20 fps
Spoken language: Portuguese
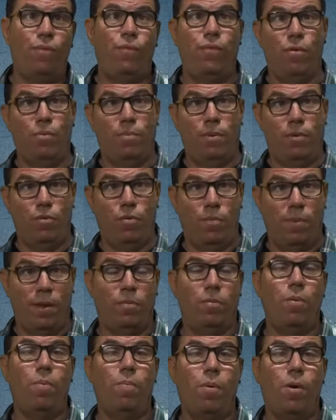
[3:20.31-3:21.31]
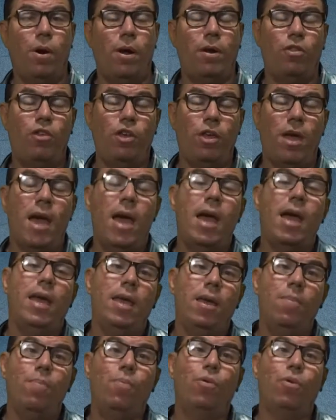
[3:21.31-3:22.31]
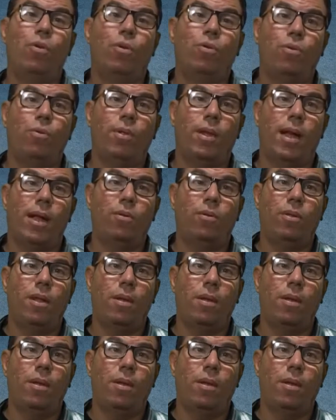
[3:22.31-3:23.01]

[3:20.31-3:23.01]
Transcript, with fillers: filmes do mesmo porte e, por outro lado,